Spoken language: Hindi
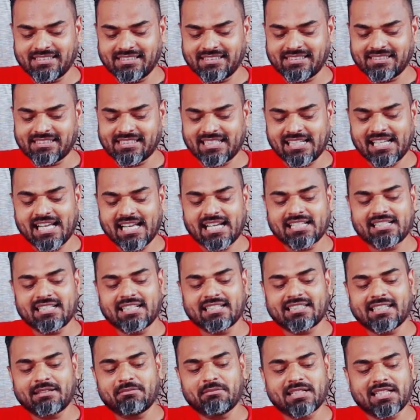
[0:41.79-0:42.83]
इसके लिए आज
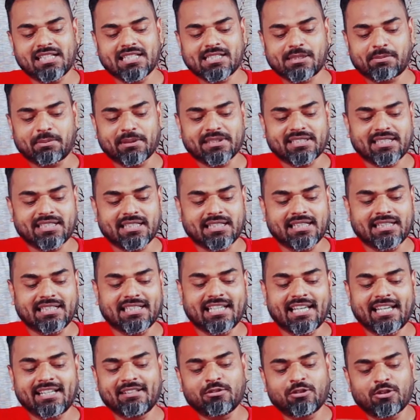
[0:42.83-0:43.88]
लगता है मेरे लिए स्पेशल
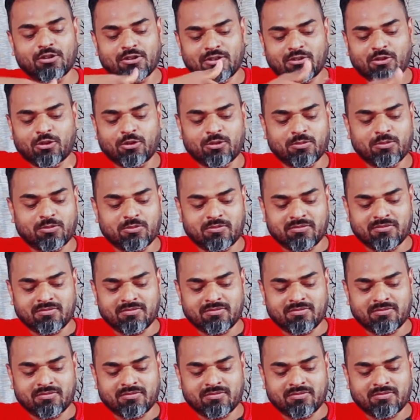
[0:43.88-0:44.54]
दिया है इन लोगों को